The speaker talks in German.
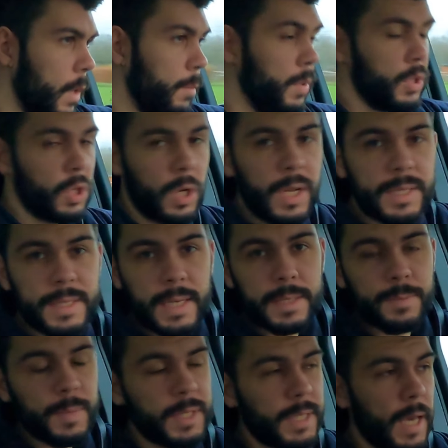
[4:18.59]
Besonders
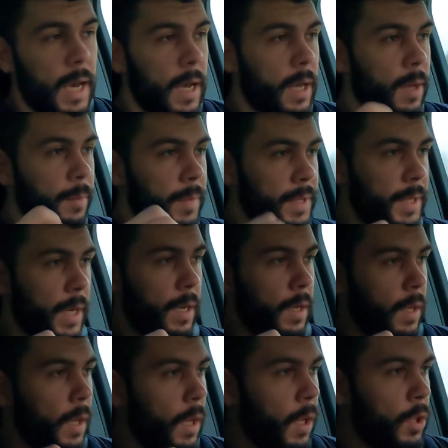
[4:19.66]
das mit der, äh, mit der
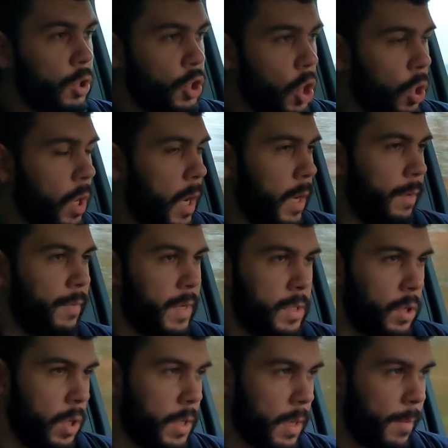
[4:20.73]
Joggerin.
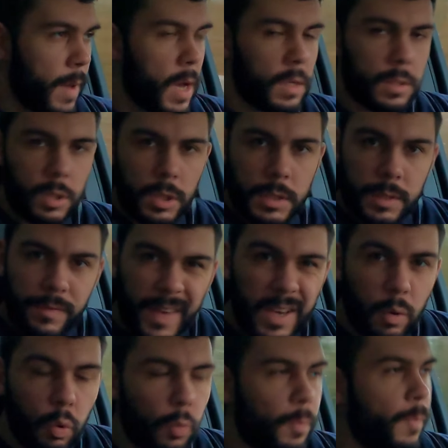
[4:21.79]
Was soll ich da machen? Soll ich sie
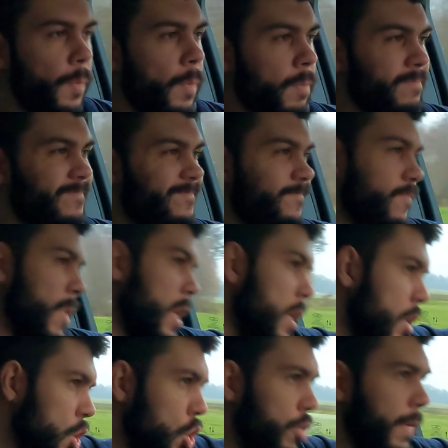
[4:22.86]
weghupen?
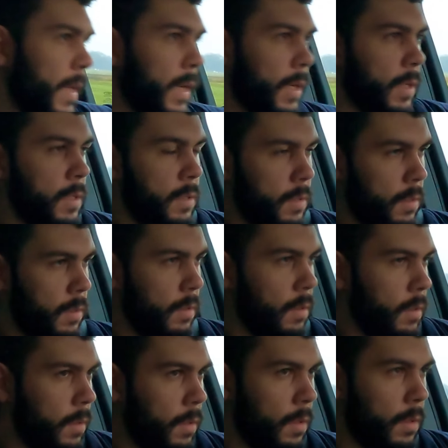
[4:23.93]
Schwierig.
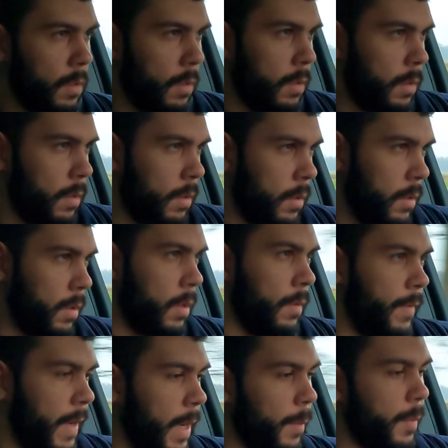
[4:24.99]

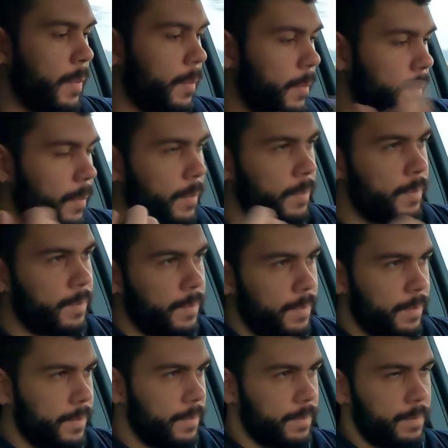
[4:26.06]
Weil dann
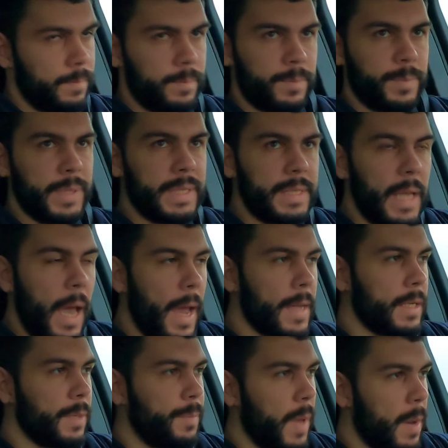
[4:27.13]
bist du ja
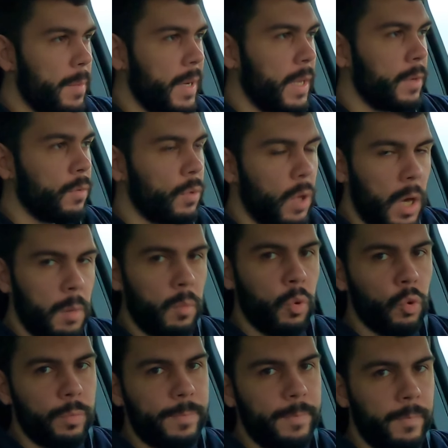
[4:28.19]
eigentlich permanent nur noch am
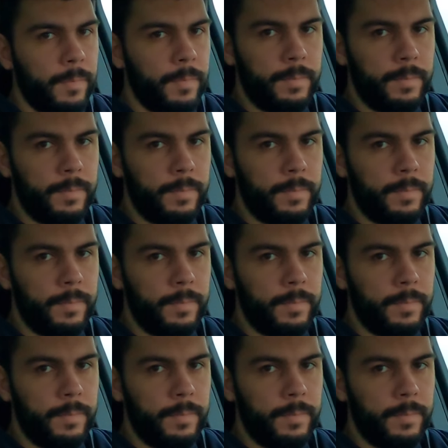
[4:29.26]
Hupen.